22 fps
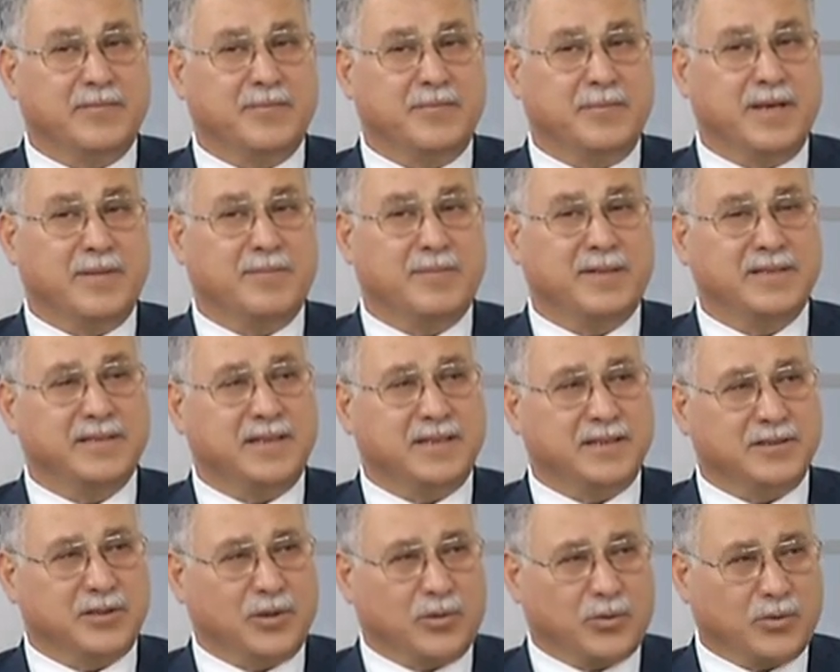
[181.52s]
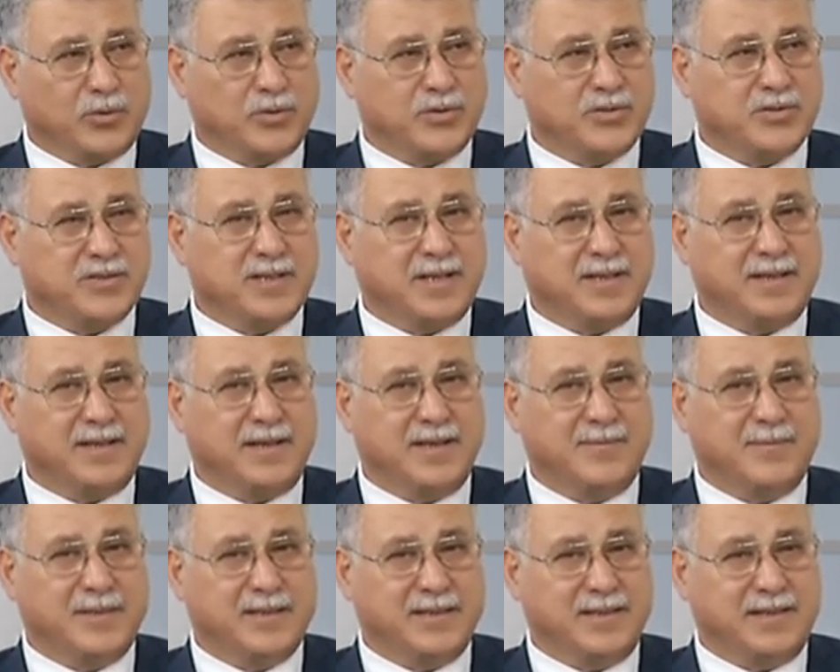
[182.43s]
من مدينة القدس هذه
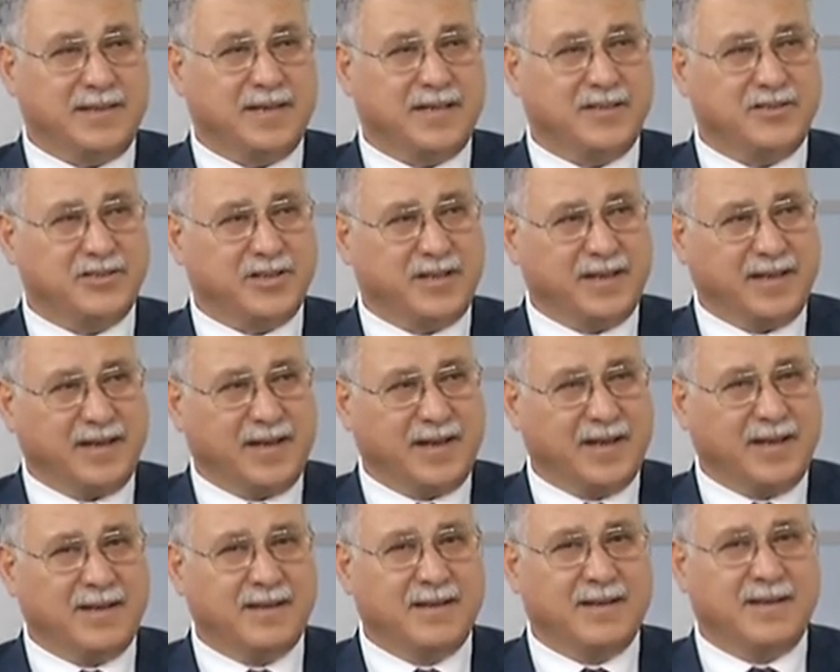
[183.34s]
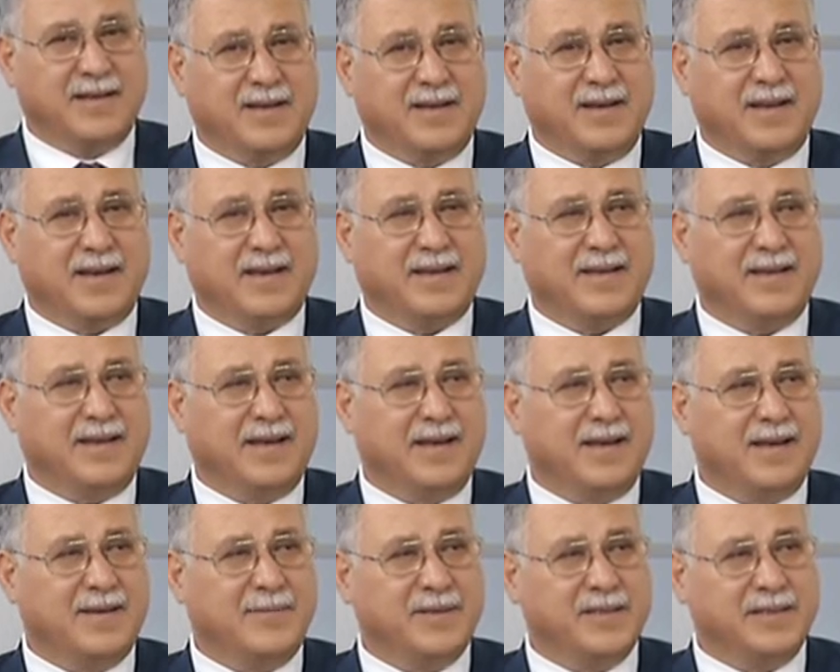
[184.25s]
المدينة الجريحة
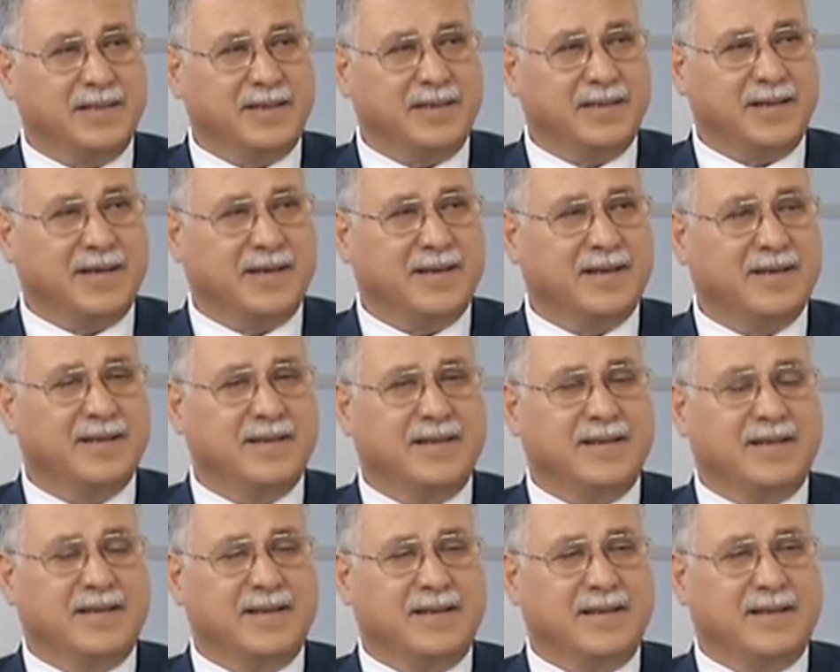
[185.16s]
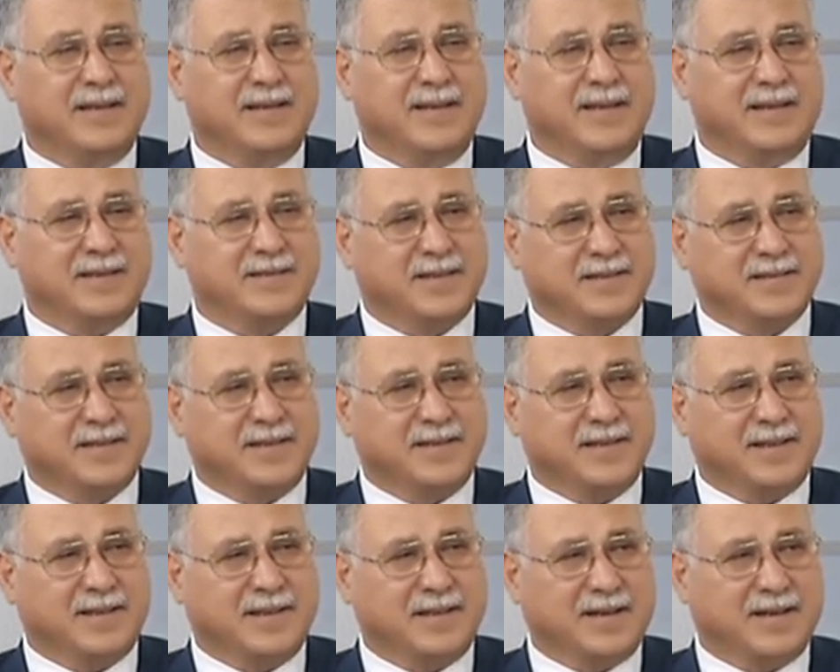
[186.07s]
لكنها مدينة آه،
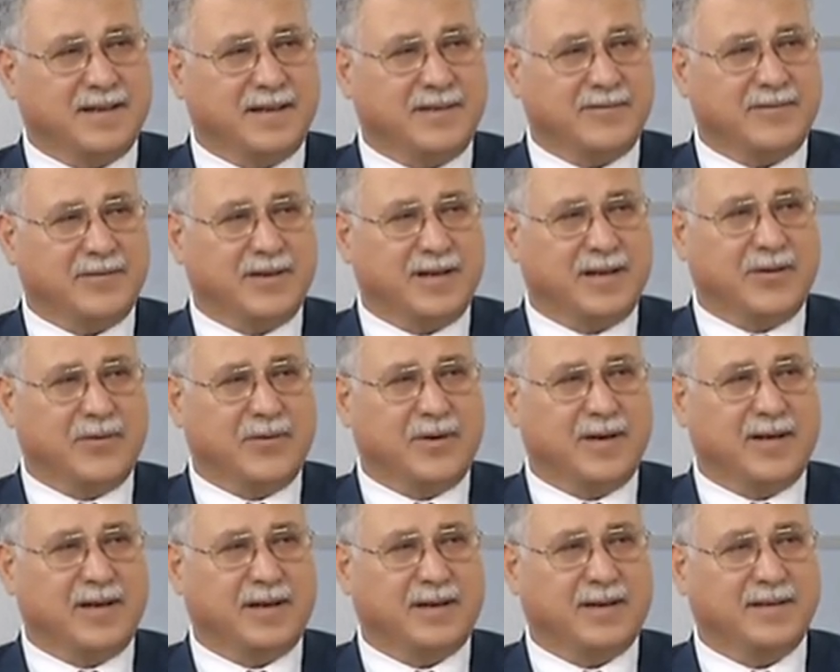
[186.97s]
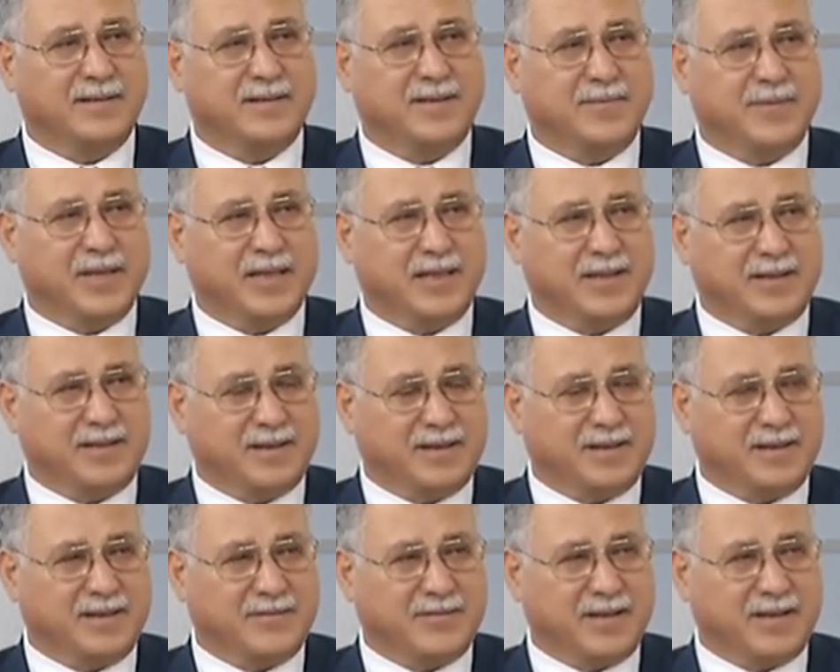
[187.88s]
احتضنت الثقافة وقدمت
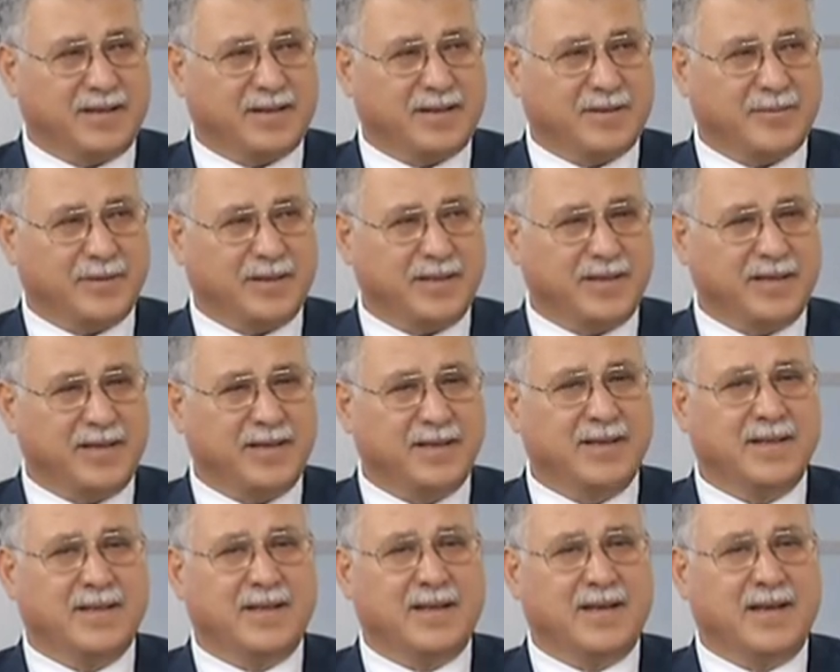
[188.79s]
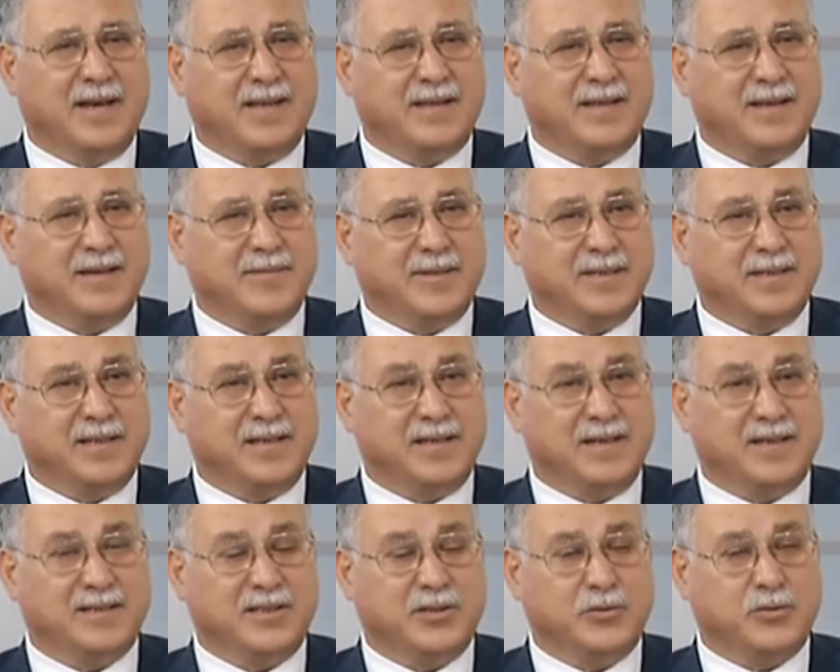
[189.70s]
للثقافة العربية هذه
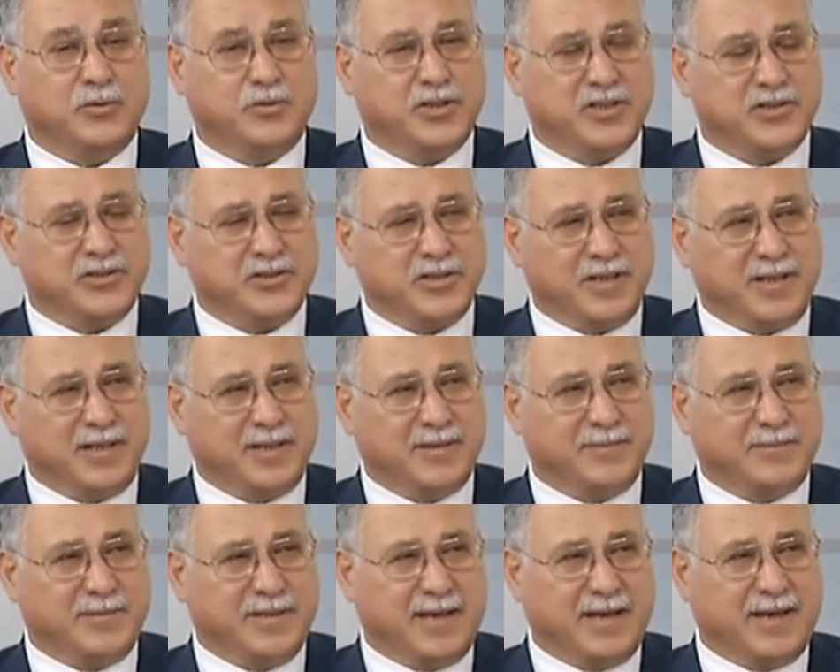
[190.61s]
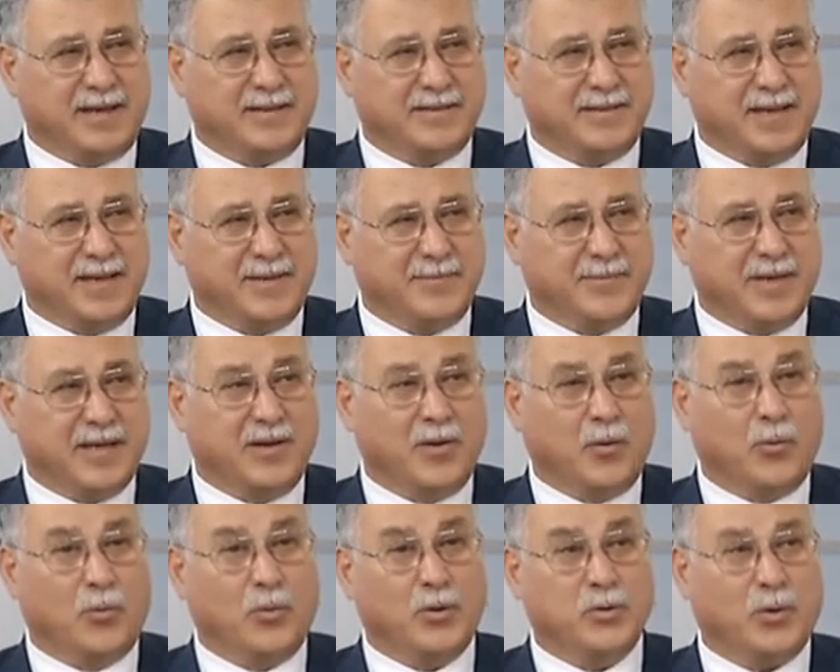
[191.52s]
البديلة التي تشجع الإبداع دائما
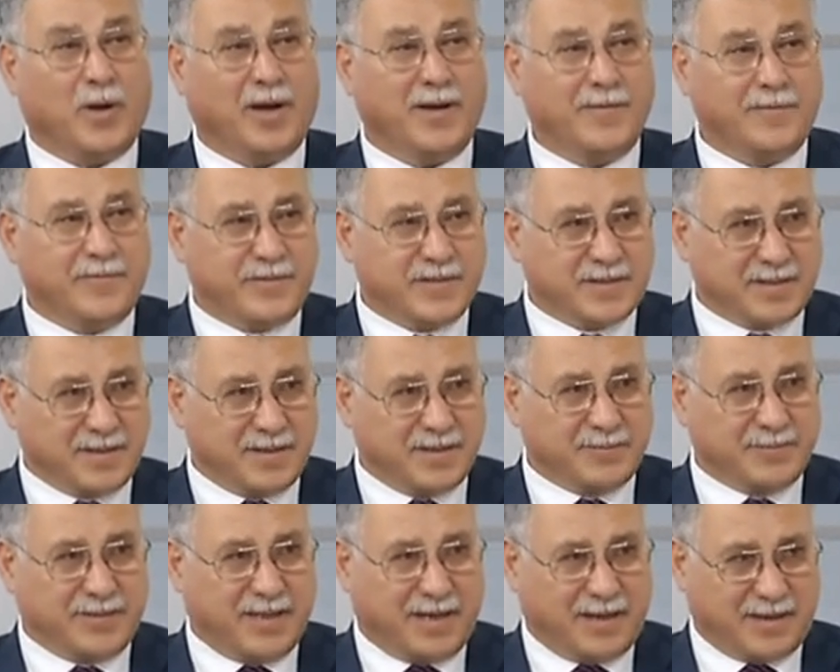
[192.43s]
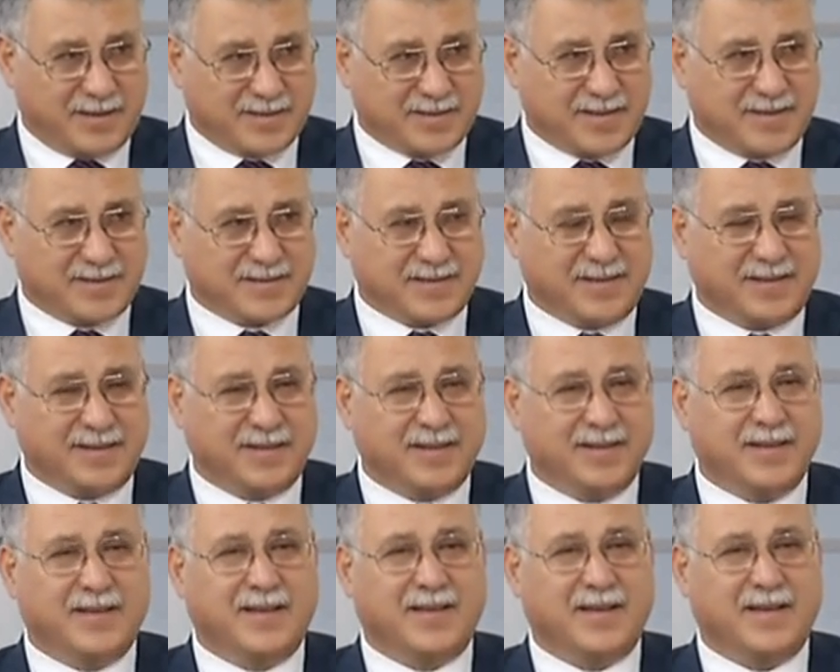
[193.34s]
وتحفز الإبداع أساسا
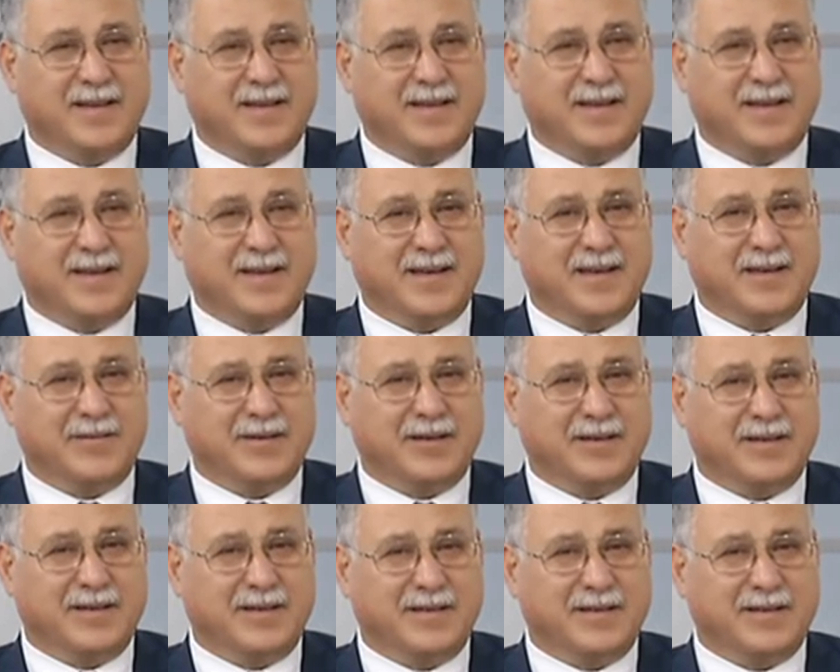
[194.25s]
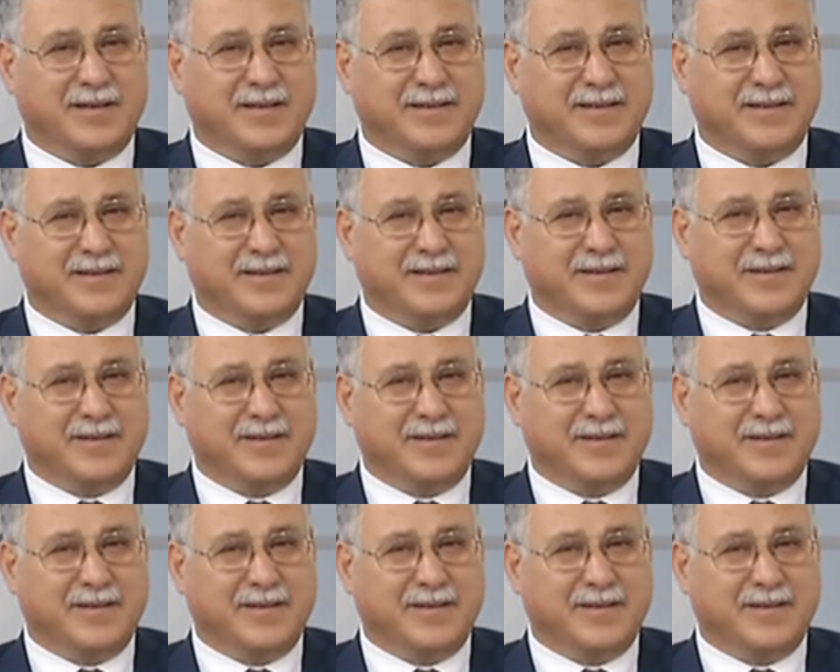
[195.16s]
هي آه،